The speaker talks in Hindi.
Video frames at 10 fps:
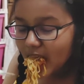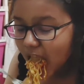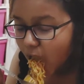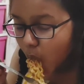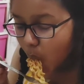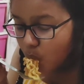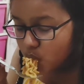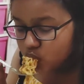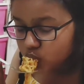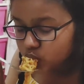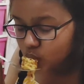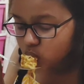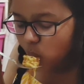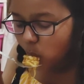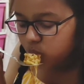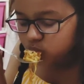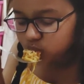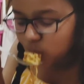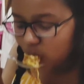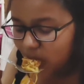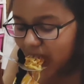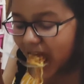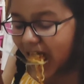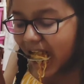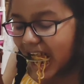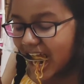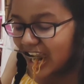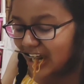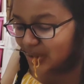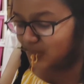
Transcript: तुम्हें पता है ना अभी की बात है